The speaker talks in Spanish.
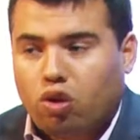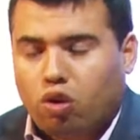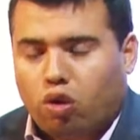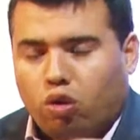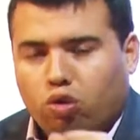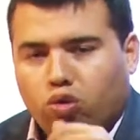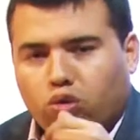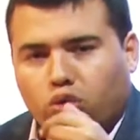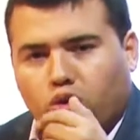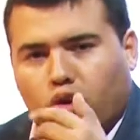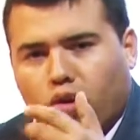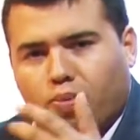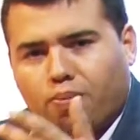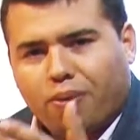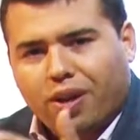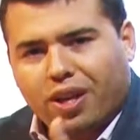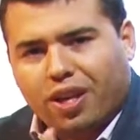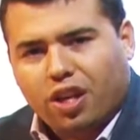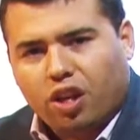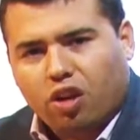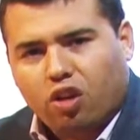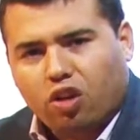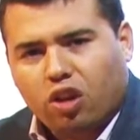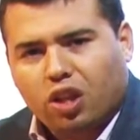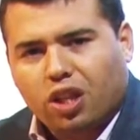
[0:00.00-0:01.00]
con tus
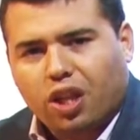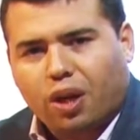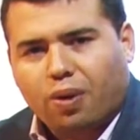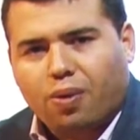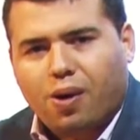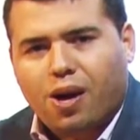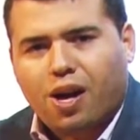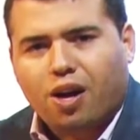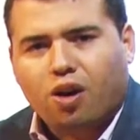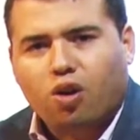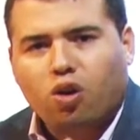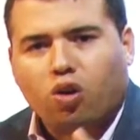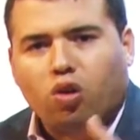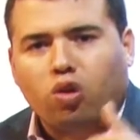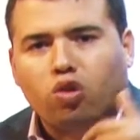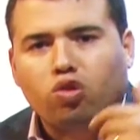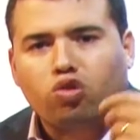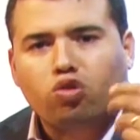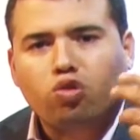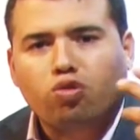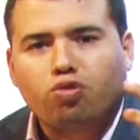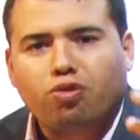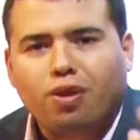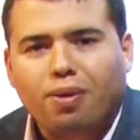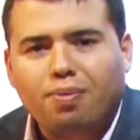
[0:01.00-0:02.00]
compañeros de trabajo, con
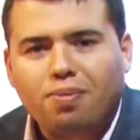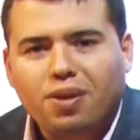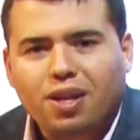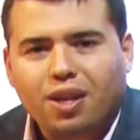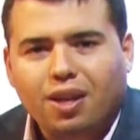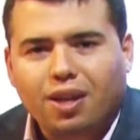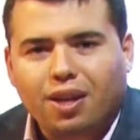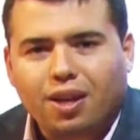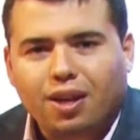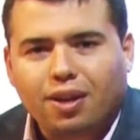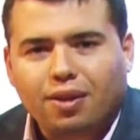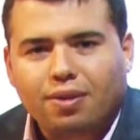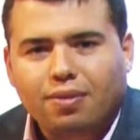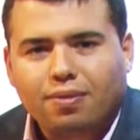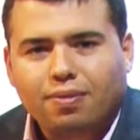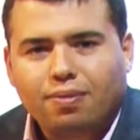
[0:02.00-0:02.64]
tu familia.